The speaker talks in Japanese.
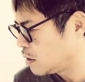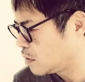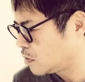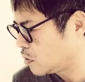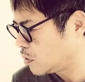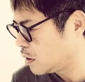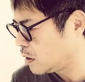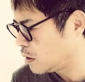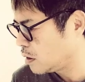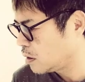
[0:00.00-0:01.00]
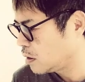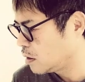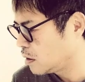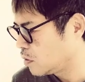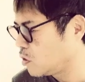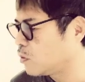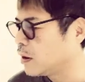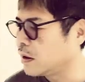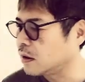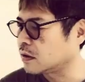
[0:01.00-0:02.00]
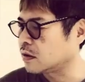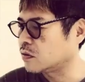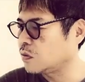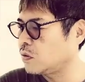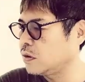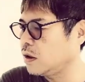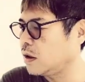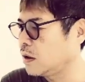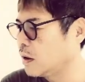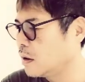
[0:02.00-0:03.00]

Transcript: ですよねこの前やったそこで